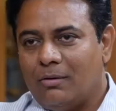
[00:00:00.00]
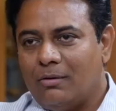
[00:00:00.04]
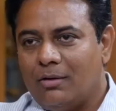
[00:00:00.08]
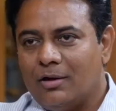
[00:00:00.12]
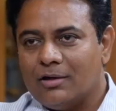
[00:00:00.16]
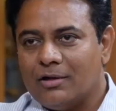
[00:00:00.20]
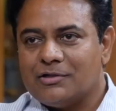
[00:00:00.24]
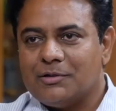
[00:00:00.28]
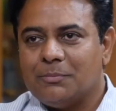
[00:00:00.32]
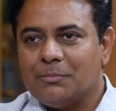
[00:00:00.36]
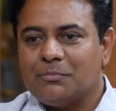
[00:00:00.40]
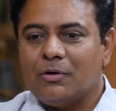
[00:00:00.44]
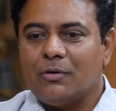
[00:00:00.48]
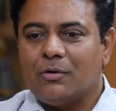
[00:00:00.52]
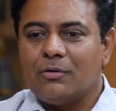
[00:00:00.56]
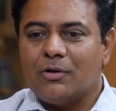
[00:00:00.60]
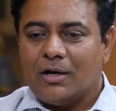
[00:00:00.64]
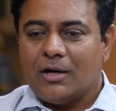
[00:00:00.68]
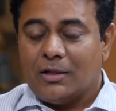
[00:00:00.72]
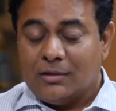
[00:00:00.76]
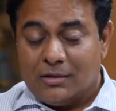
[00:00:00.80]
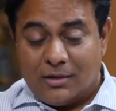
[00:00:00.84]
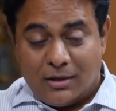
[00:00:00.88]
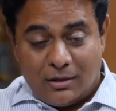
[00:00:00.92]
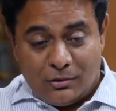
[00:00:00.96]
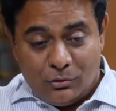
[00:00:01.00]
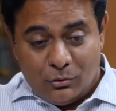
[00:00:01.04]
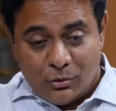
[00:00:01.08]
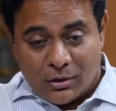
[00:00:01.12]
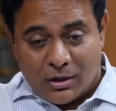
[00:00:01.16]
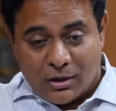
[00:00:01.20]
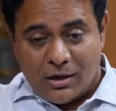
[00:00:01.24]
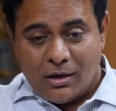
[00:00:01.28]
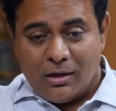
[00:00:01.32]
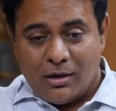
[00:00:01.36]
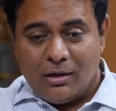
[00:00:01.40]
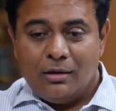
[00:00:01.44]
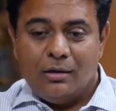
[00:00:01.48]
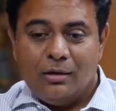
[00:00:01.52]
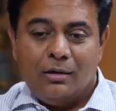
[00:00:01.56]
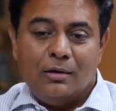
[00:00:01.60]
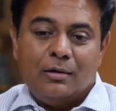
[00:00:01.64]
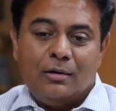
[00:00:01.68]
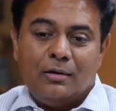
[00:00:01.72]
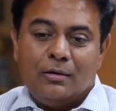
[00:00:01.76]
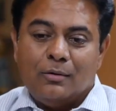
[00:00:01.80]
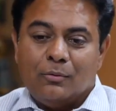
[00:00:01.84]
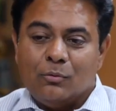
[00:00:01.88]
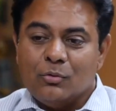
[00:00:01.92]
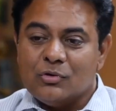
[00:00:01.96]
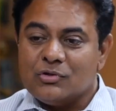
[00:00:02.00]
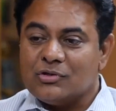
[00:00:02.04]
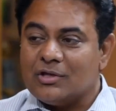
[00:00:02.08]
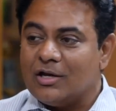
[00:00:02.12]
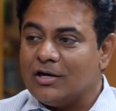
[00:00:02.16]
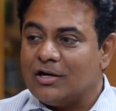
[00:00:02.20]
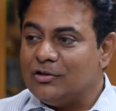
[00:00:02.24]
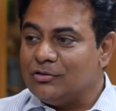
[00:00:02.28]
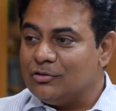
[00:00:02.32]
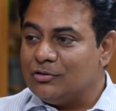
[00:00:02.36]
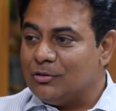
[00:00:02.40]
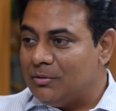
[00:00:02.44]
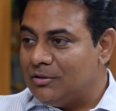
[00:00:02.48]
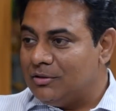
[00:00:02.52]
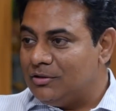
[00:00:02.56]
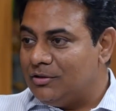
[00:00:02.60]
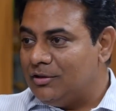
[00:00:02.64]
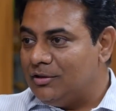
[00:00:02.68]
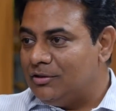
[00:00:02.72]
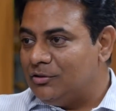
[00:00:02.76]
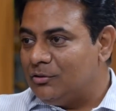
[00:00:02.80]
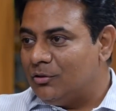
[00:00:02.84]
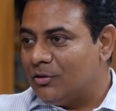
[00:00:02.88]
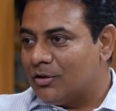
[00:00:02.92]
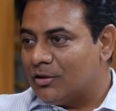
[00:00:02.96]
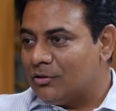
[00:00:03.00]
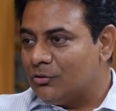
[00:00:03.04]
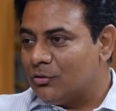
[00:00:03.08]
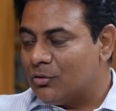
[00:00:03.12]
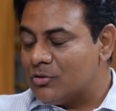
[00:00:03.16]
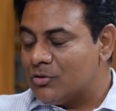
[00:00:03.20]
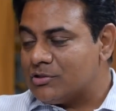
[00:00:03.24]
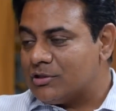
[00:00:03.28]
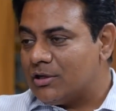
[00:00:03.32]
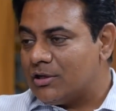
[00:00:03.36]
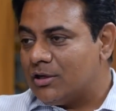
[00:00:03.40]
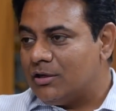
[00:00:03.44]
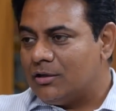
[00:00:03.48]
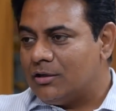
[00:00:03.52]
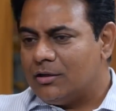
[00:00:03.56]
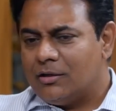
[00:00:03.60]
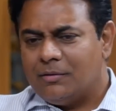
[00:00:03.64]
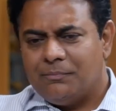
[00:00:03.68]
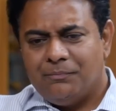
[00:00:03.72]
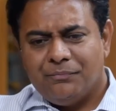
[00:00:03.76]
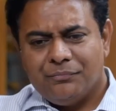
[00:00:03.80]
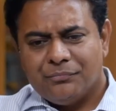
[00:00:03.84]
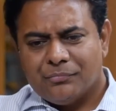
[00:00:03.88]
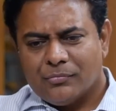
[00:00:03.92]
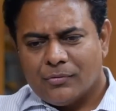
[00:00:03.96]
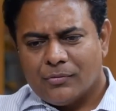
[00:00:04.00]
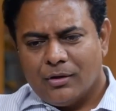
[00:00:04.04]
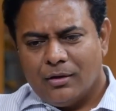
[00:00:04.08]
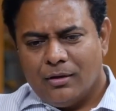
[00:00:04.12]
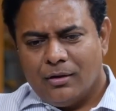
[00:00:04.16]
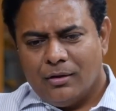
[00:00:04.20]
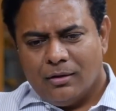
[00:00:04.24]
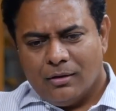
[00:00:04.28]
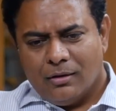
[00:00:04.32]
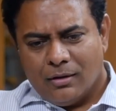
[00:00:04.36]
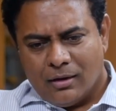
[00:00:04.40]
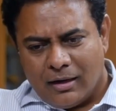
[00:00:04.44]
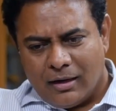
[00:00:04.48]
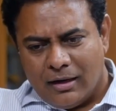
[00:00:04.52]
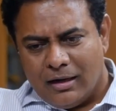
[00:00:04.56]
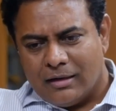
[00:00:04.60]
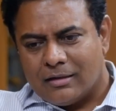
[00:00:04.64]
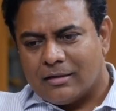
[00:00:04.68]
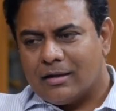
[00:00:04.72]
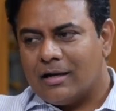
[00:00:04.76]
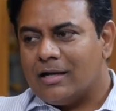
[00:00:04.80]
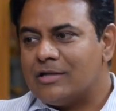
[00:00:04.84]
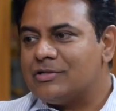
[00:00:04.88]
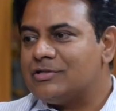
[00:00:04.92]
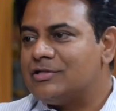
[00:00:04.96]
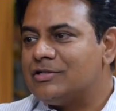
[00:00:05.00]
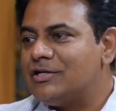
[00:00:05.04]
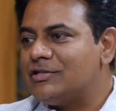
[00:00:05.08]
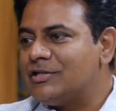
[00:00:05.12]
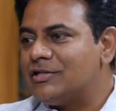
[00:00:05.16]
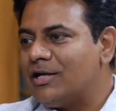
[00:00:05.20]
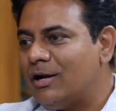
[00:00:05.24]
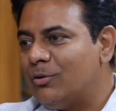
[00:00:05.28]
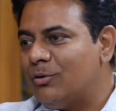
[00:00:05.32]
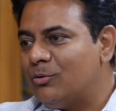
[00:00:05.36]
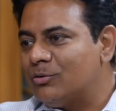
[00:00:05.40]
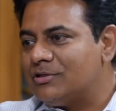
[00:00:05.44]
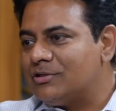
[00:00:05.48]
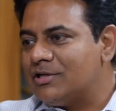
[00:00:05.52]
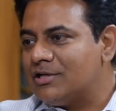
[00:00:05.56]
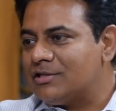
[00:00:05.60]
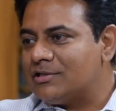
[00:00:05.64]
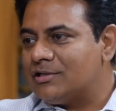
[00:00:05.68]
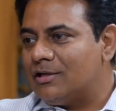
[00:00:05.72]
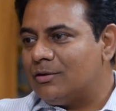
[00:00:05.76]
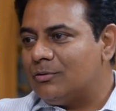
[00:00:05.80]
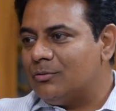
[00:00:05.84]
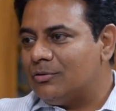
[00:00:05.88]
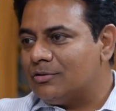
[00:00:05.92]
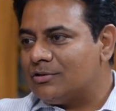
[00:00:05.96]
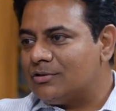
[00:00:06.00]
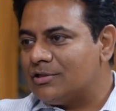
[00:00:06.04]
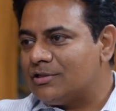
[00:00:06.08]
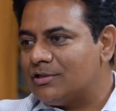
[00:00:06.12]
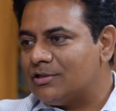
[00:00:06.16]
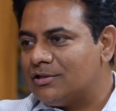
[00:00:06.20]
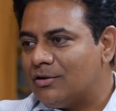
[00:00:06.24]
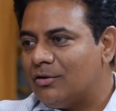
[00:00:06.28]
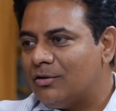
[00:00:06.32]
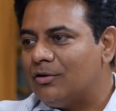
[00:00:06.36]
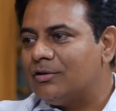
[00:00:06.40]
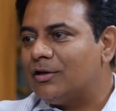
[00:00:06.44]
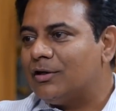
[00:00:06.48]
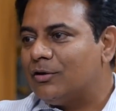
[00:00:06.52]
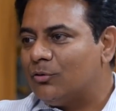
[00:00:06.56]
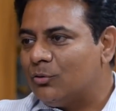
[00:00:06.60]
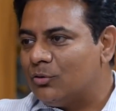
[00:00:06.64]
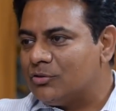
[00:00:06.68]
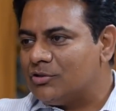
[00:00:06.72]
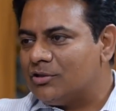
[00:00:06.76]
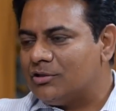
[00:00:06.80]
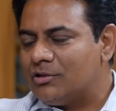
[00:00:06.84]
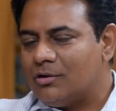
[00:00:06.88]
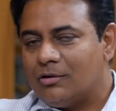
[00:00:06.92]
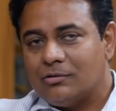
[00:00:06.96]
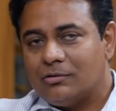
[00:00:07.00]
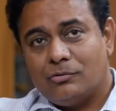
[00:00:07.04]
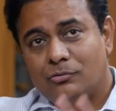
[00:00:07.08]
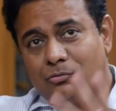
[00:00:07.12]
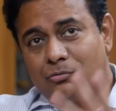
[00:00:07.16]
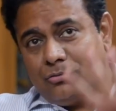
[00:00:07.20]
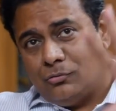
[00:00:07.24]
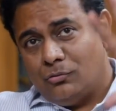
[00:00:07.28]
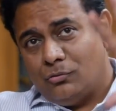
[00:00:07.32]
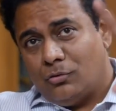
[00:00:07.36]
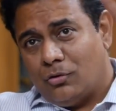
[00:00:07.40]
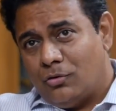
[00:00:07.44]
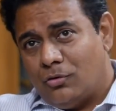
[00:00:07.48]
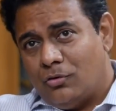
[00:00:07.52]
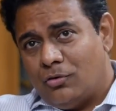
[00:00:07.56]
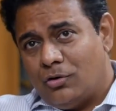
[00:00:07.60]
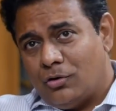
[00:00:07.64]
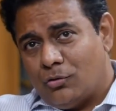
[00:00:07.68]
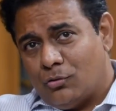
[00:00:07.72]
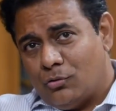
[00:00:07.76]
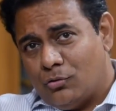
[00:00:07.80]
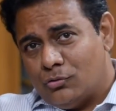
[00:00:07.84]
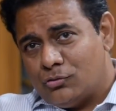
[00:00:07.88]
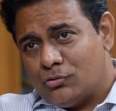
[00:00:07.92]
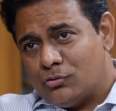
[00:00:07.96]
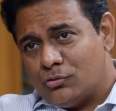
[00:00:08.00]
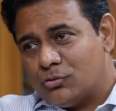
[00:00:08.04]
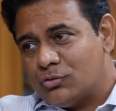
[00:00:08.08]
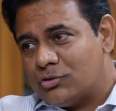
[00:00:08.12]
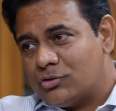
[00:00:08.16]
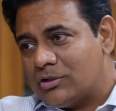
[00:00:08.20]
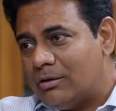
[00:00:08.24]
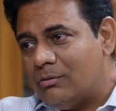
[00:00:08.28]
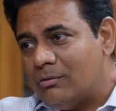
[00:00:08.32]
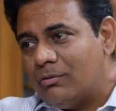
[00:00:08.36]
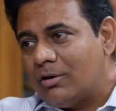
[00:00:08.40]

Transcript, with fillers: వాళ్ళకి చెప్తా ఉంటాను అందుకే ఎందుకయ్యా వస్తారు ఇంతమంది ఇందులోకి ఎందుకు వస్తారంటే గేట్ క్రాష్ చేసి అలా వచ్చేస్తారు వచ్చేసిన తర్వాత ఇక్కడికి వచ్చిన తర్వాత దూరం నుండి రోజు చూస్తేనే